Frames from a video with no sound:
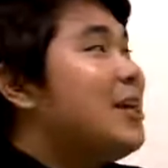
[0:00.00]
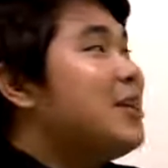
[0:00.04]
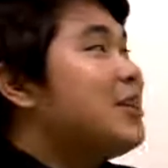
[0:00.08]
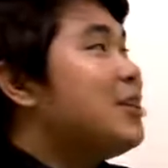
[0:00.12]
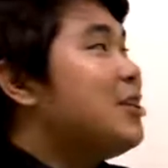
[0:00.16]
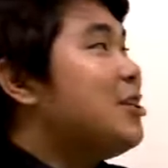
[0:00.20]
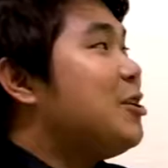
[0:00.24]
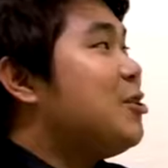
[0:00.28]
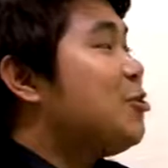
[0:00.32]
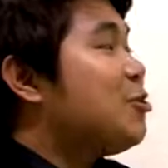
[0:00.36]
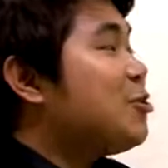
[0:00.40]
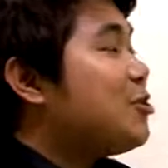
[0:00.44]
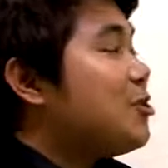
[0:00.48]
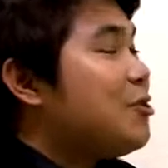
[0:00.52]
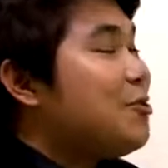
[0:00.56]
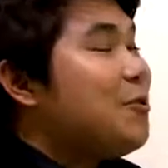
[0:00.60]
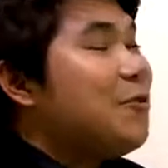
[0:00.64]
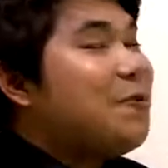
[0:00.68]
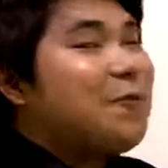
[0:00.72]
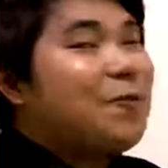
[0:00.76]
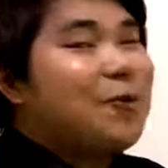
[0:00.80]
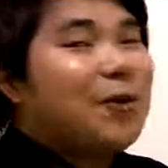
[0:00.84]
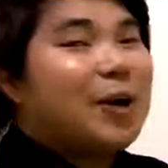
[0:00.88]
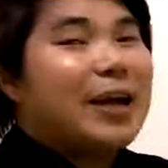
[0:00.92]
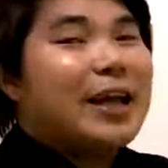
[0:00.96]
Si
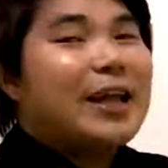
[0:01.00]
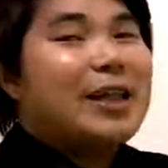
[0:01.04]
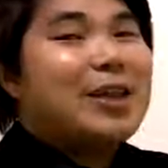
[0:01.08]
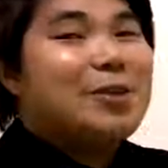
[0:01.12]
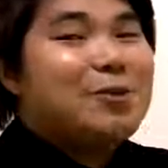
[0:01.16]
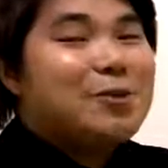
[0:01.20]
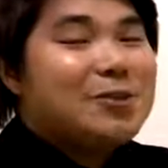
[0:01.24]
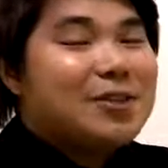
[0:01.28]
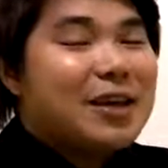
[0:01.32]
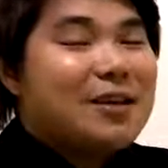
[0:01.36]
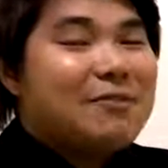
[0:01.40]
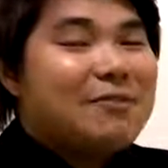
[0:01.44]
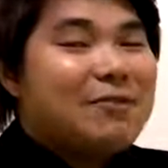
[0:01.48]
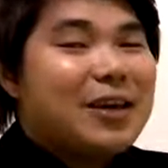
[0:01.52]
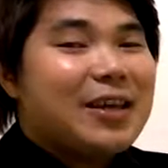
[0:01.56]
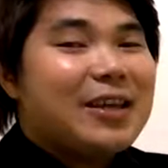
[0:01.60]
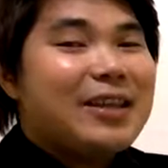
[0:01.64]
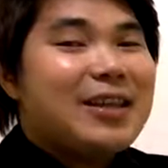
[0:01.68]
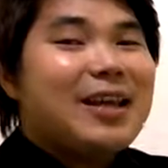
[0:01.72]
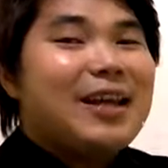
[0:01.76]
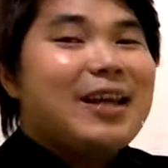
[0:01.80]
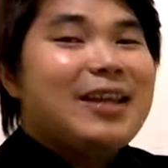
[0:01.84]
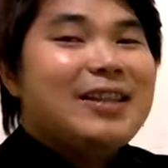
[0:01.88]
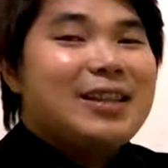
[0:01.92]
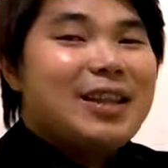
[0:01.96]
U4 and
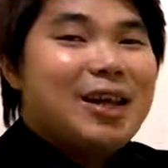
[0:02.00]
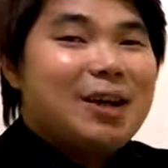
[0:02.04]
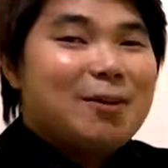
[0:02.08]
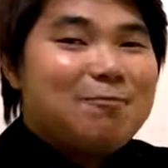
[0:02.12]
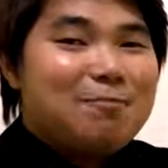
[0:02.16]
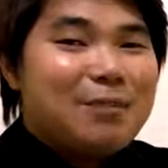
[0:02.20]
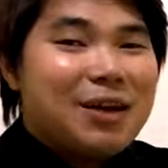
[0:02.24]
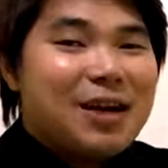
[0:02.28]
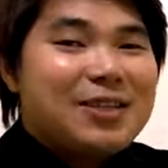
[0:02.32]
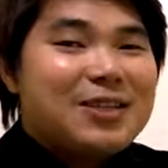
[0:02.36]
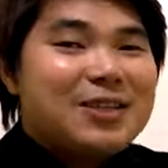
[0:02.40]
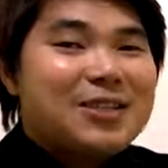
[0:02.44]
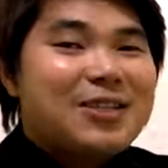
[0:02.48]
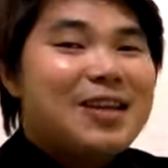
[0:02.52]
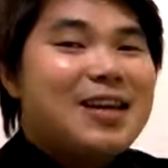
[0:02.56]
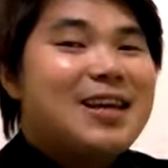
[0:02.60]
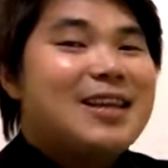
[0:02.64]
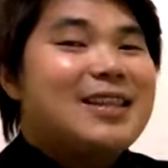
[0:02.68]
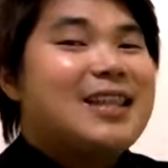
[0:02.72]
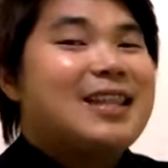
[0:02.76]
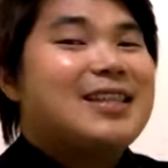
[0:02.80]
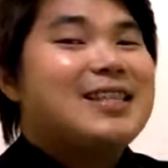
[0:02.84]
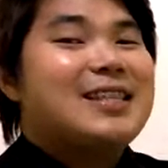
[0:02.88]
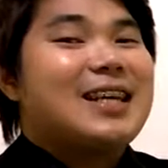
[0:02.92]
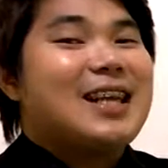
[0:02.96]
U7, nag-match,
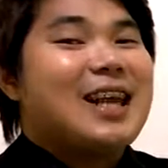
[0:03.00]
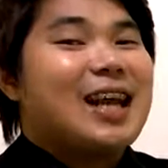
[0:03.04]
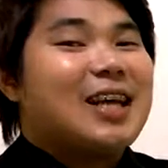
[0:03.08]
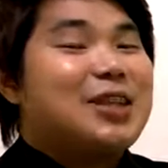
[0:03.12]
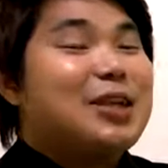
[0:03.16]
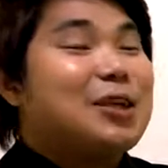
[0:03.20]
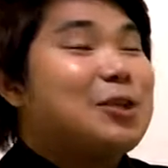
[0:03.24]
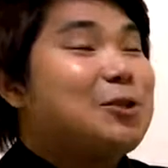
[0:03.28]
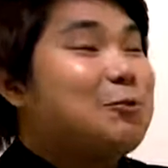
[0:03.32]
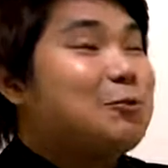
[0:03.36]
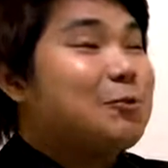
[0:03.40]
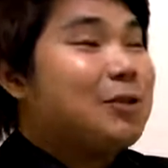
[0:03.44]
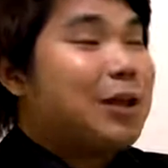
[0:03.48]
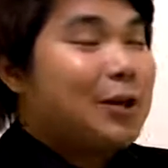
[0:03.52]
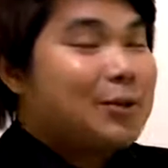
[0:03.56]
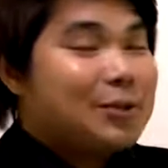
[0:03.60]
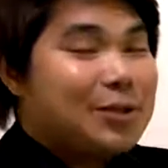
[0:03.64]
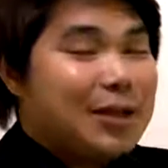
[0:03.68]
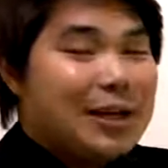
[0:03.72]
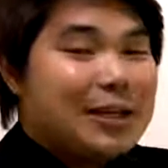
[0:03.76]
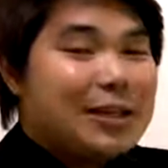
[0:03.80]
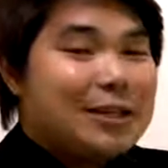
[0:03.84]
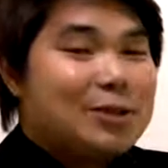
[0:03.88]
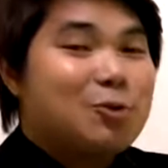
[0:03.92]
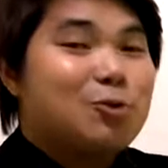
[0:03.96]
that's another
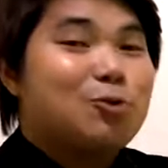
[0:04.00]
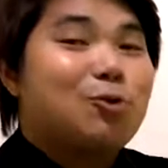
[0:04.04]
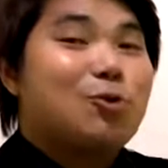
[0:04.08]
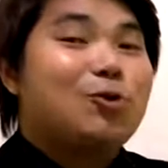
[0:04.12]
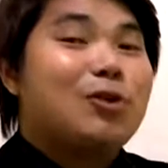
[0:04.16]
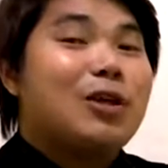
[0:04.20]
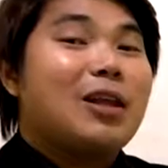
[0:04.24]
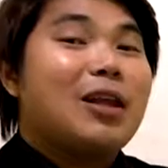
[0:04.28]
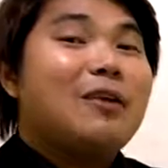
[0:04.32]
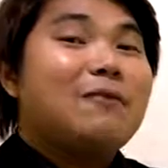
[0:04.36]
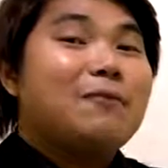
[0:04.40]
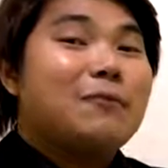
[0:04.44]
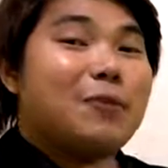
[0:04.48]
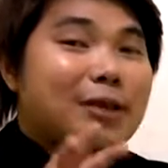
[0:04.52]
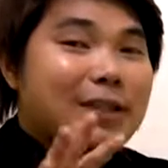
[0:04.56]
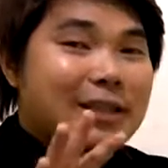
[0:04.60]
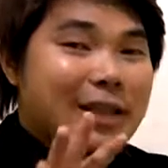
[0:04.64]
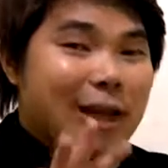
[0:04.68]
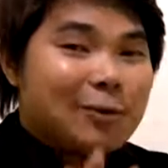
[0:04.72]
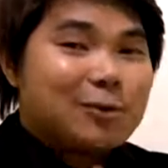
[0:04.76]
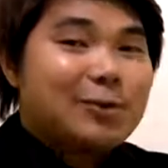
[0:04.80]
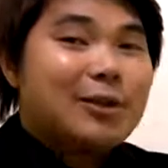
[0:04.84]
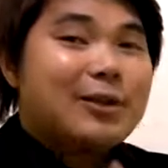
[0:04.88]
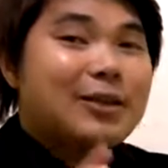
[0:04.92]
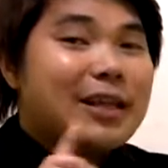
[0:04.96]
2,000. So total of
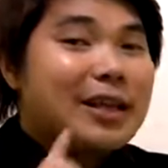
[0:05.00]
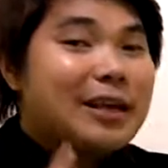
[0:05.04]
4,000.